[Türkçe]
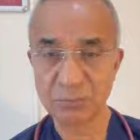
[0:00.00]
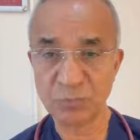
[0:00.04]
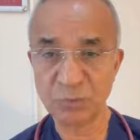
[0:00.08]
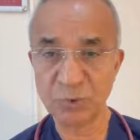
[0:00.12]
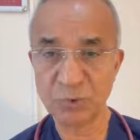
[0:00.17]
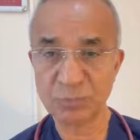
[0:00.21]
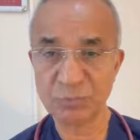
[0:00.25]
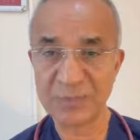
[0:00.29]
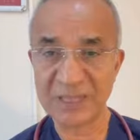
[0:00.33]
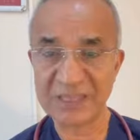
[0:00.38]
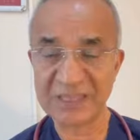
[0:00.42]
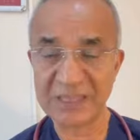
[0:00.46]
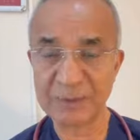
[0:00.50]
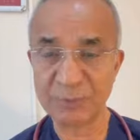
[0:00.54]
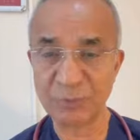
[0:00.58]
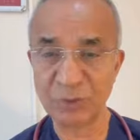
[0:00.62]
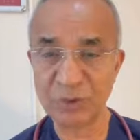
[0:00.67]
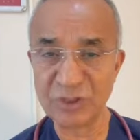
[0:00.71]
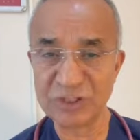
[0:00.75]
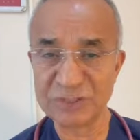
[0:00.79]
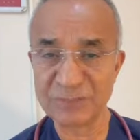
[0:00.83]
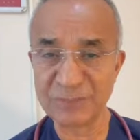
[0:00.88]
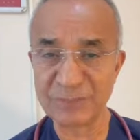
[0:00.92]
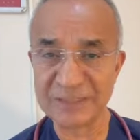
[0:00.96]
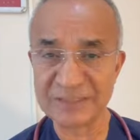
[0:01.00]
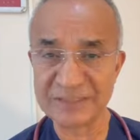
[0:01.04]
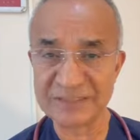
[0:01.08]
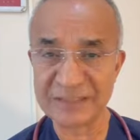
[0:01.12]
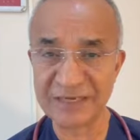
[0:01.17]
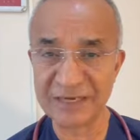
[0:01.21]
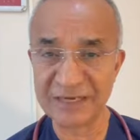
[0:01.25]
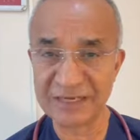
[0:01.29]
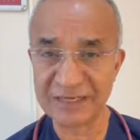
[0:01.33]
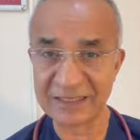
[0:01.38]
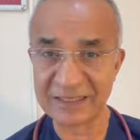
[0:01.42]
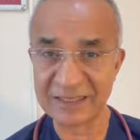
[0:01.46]
Bu
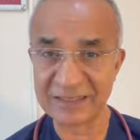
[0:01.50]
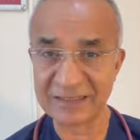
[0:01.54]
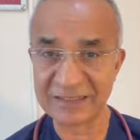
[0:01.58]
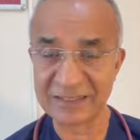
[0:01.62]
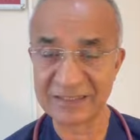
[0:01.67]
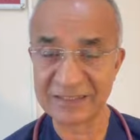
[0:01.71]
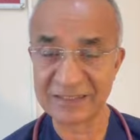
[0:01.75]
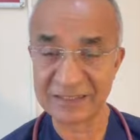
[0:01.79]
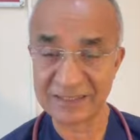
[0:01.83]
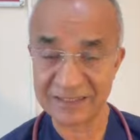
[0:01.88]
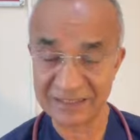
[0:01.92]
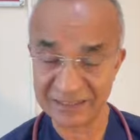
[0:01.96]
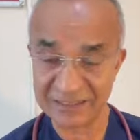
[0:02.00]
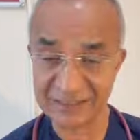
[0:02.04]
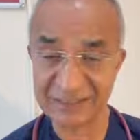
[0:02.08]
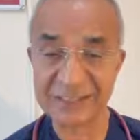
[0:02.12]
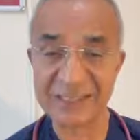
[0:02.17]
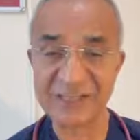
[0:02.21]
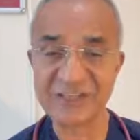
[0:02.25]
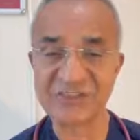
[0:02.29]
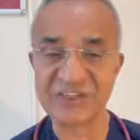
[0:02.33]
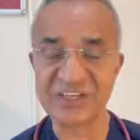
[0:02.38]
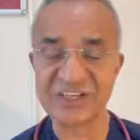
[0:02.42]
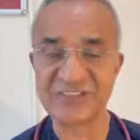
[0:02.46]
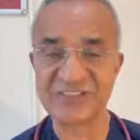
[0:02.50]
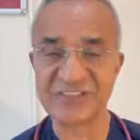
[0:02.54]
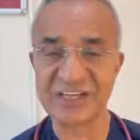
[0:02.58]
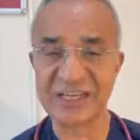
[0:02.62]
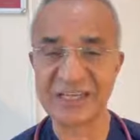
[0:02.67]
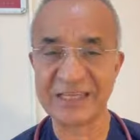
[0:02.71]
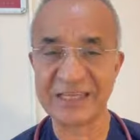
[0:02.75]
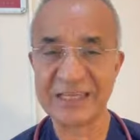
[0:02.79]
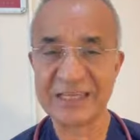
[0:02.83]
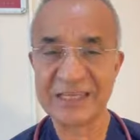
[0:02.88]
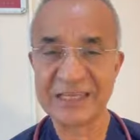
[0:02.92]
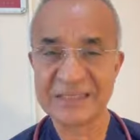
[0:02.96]
metabolizmanızı harekete
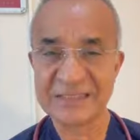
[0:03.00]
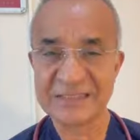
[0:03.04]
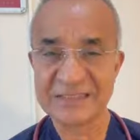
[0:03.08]
geçirecek,